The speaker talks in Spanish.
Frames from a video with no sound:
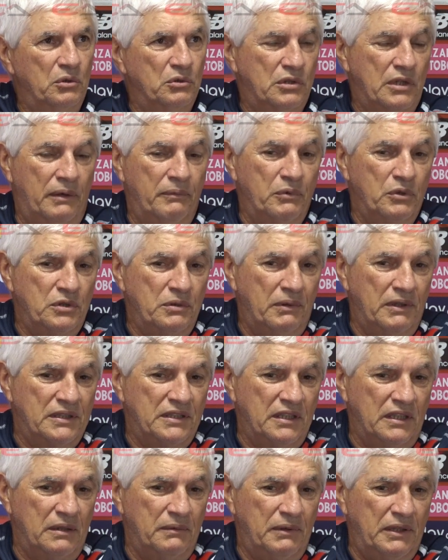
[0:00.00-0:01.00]
no sabemos si va a
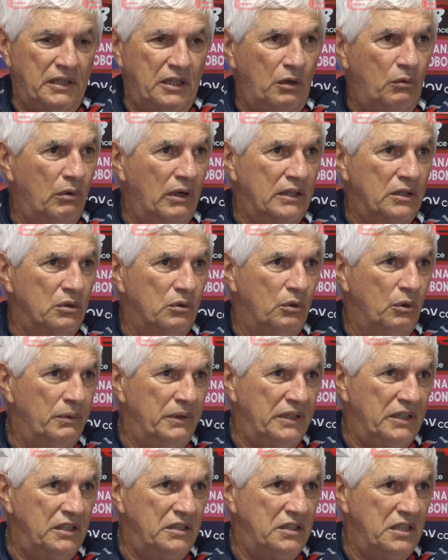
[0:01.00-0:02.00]
ser 24 o
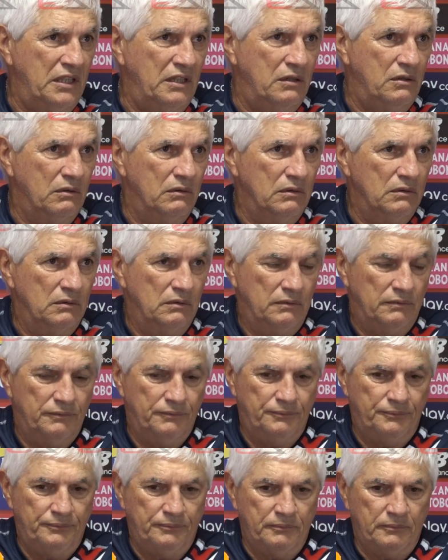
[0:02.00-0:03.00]
25,
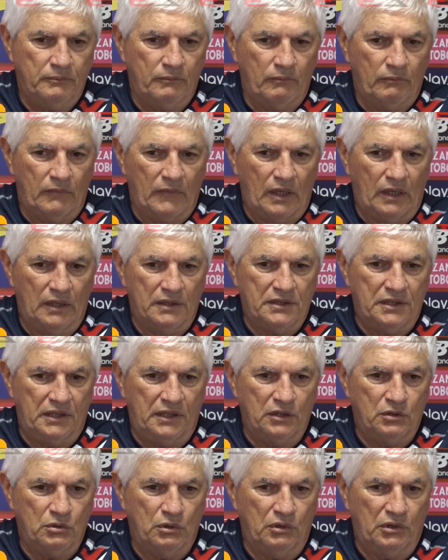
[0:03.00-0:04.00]
así
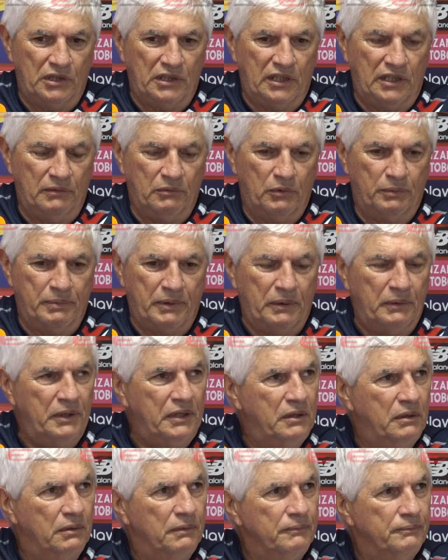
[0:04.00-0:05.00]
que eso es lo que tenemos
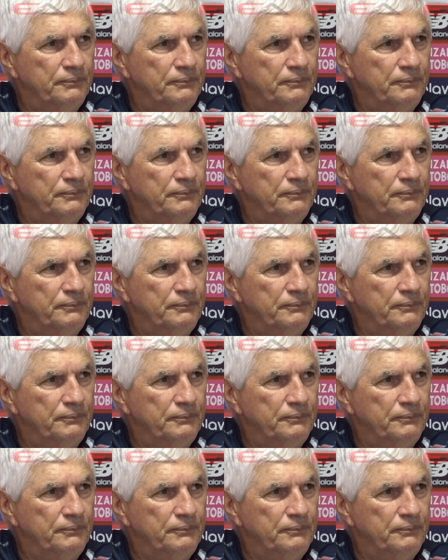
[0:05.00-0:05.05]
previsto.